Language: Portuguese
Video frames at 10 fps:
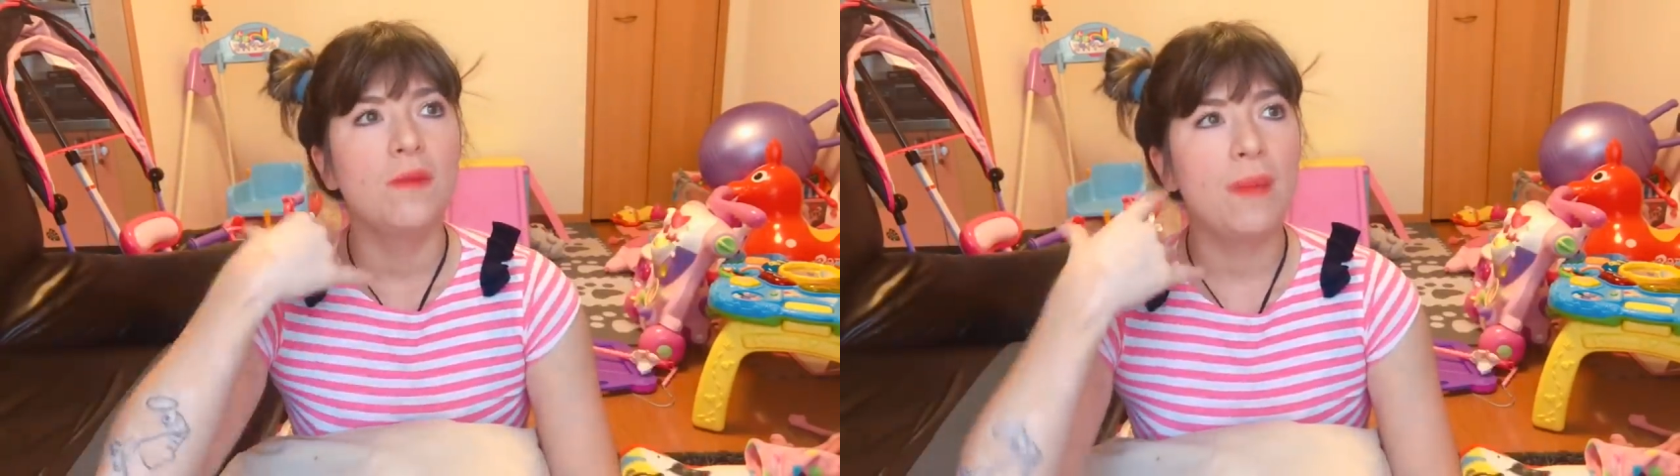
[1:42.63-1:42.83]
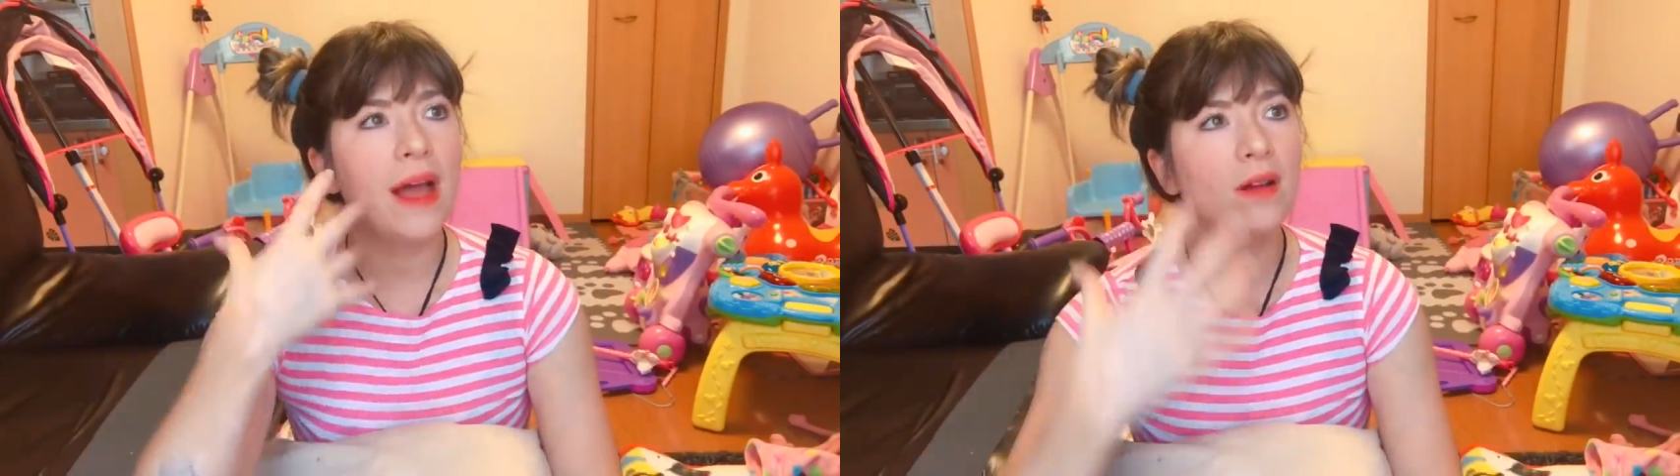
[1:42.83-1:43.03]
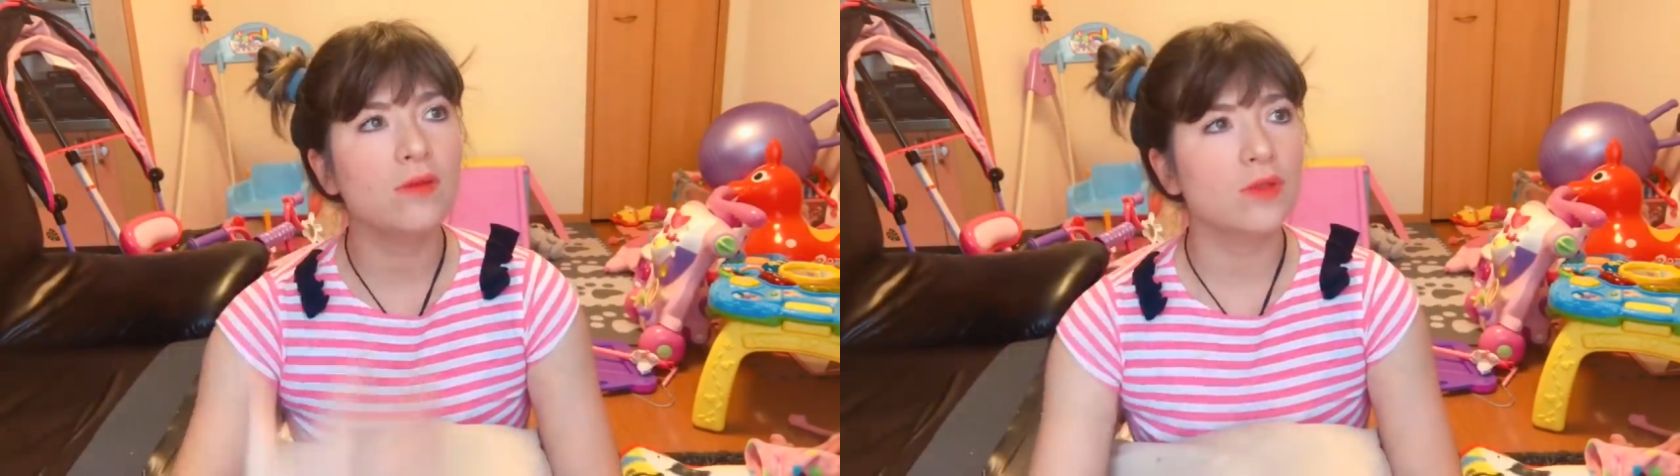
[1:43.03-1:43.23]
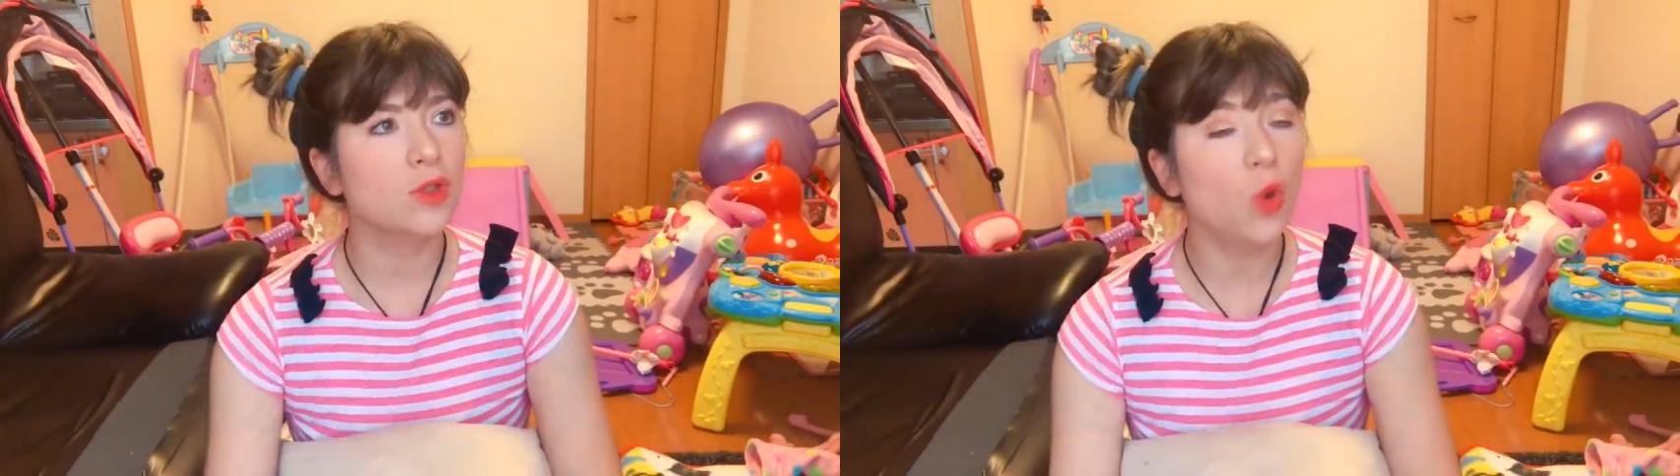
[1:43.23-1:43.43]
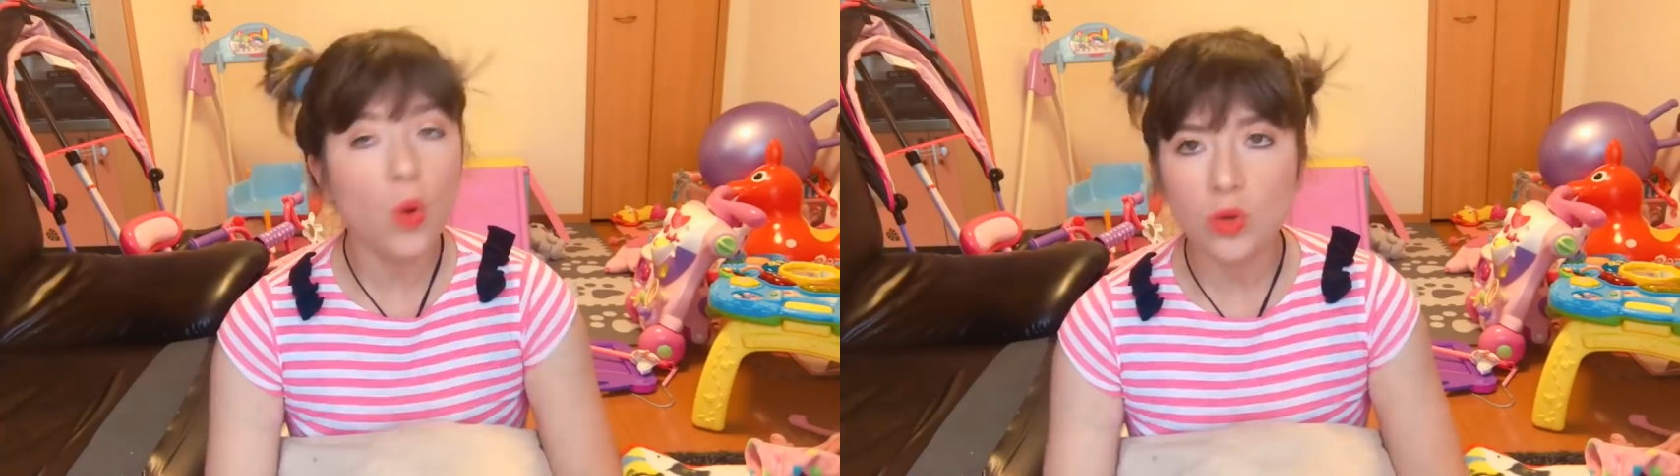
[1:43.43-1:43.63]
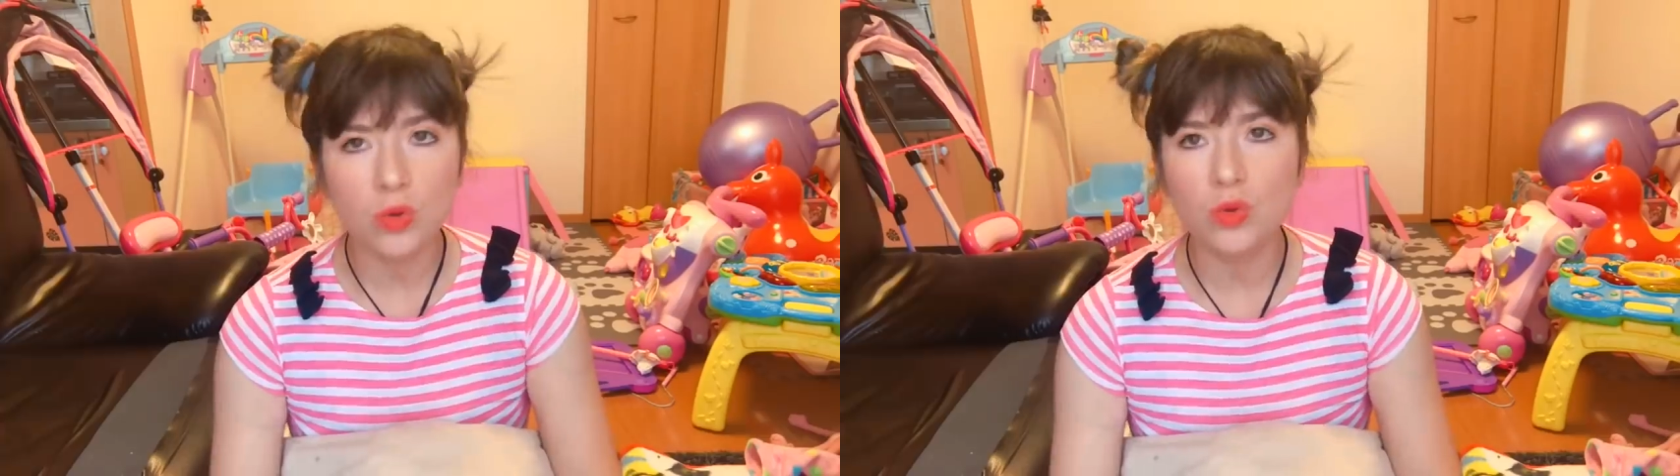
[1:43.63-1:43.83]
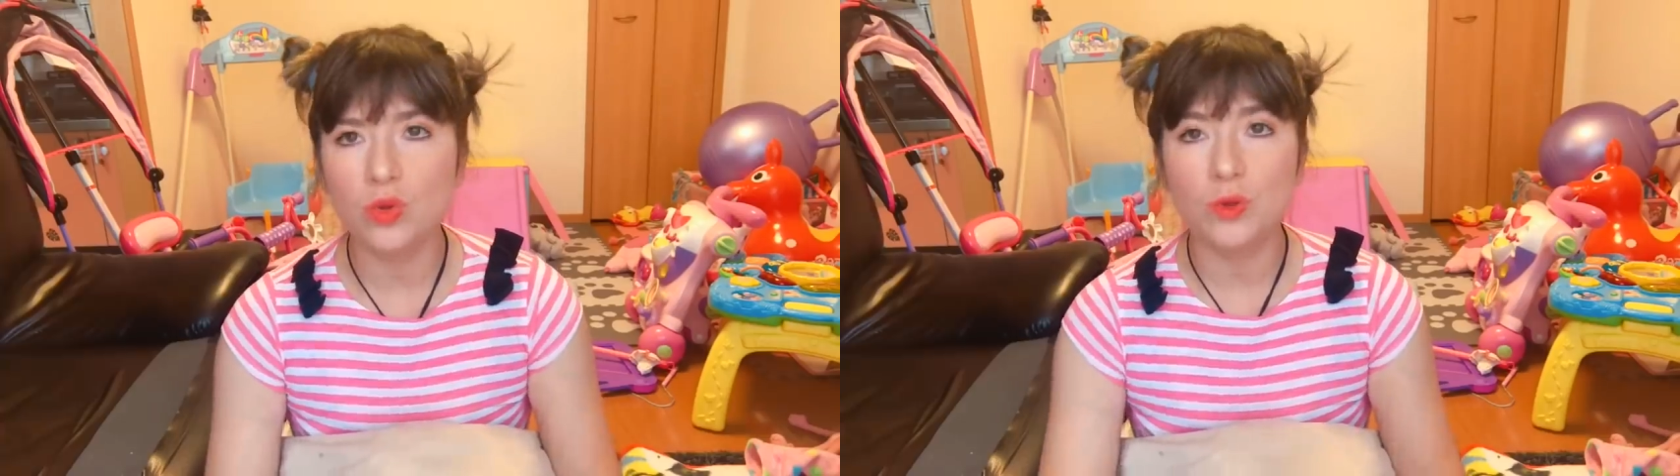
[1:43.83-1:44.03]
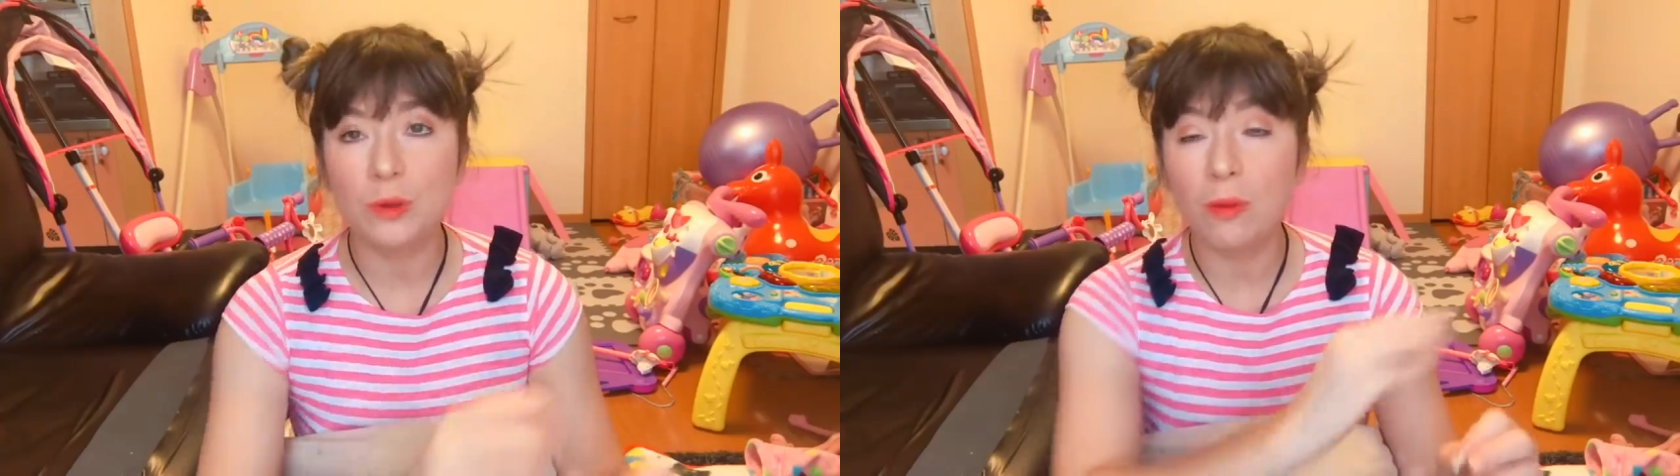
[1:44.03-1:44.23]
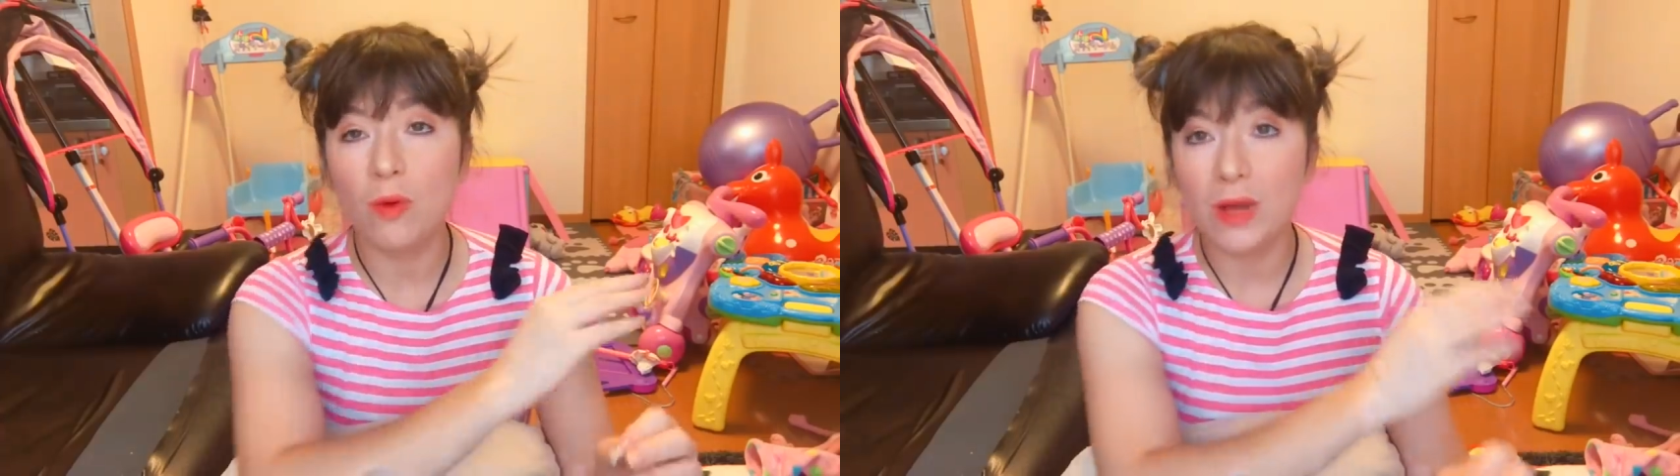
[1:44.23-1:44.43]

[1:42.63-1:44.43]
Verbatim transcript: Pega um, tudo, tudo, tipo,